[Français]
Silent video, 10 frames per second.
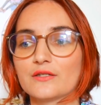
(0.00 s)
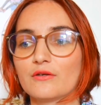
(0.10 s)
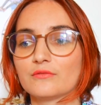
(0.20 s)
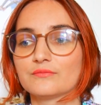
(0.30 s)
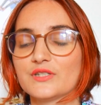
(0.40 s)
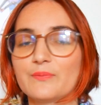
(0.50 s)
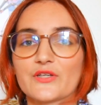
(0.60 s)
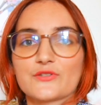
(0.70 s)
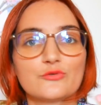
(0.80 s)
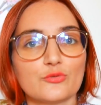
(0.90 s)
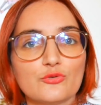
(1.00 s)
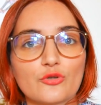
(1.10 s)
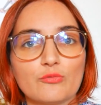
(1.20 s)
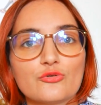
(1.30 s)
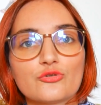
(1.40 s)
euh, ils passent de plus
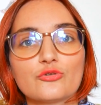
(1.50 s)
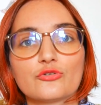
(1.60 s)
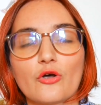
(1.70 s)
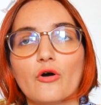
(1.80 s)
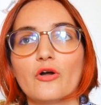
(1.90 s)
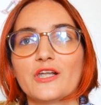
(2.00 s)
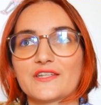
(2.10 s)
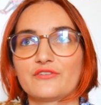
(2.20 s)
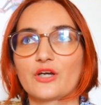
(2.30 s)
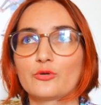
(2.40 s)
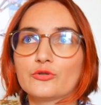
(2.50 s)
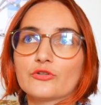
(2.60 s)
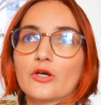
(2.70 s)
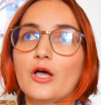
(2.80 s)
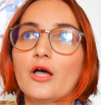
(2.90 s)
en plus de temps euh, l'un vers
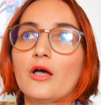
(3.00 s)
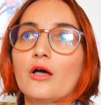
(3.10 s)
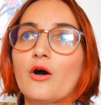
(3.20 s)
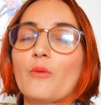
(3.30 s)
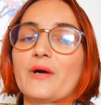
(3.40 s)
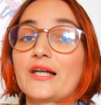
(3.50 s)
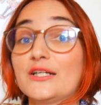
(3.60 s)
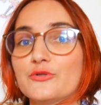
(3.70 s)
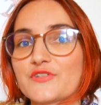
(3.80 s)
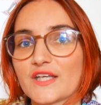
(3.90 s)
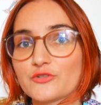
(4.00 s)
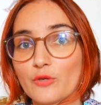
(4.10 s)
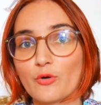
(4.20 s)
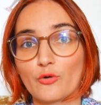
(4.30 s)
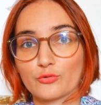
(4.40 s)
l'autre. En parallèle de ça,
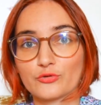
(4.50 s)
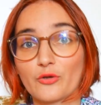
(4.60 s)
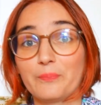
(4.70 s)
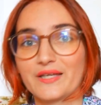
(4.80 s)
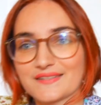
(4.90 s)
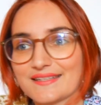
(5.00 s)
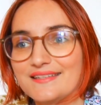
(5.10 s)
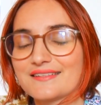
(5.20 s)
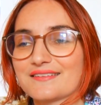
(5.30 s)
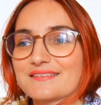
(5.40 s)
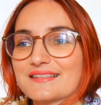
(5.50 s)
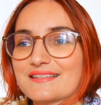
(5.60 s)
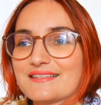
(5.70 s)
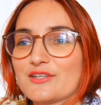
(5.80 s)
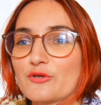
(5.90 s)
Tom rencontre Patrick euh,
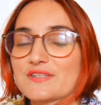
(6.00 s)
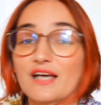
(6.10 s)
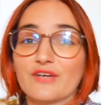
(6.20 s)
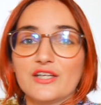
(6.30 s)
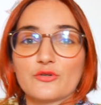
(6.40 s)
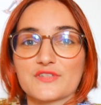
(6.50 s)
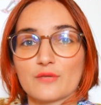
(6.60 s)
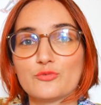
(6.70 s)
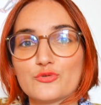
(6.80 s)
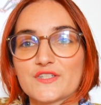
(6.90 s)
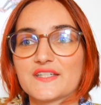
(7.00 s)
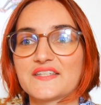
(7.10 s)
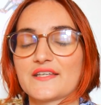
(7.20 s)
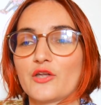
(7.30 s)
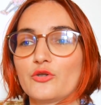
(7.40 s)
qui travaille dans un musée,
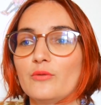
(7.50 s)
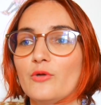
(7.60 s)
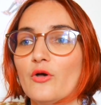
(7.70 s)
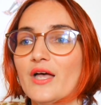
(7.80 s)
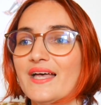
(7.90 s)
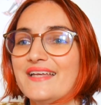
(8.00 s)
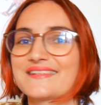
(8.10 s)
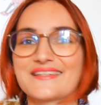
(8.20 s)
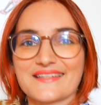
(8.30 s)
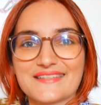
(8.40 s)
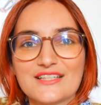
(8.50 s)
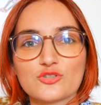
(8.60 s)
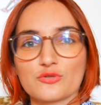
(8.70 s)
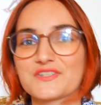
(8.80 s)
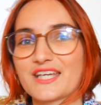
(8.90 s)
qui est un homme très
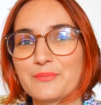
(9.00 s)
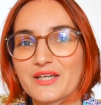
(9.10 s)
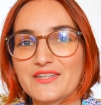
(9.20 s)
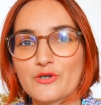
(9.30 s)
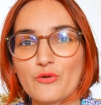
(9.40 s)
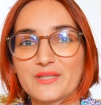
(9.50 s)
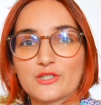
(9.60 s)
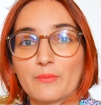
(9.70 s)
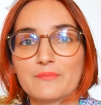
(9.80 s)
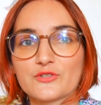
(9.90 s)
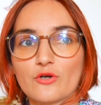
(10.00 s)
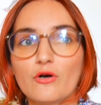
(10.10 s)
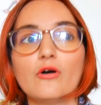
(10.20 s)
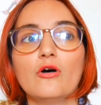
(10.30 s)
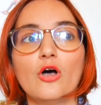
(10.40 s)
intelligent, très brillant, mais qui en même temps